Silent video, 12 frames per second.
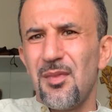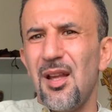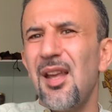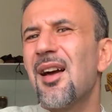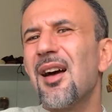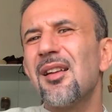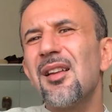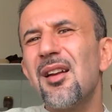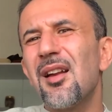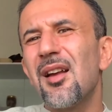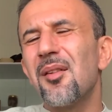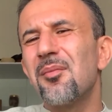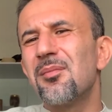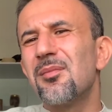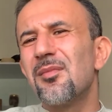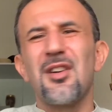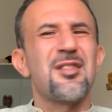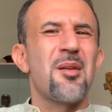e cadere
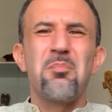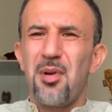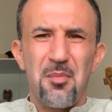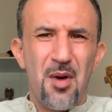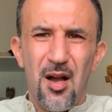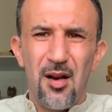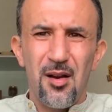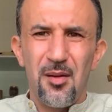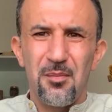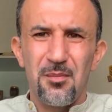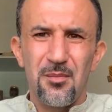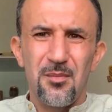fa sempre male.